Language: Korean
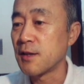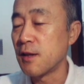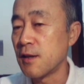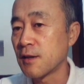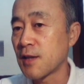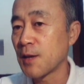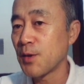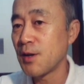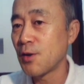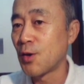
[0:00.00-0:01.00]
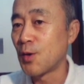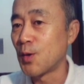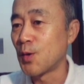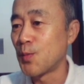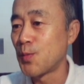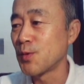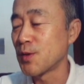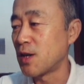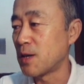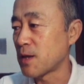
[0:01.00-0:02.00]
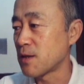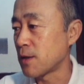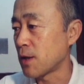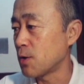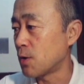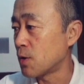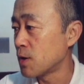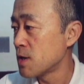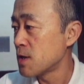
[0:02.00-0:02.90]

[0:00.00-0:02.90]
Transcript: 연령대별로 분석을 해봤는데요.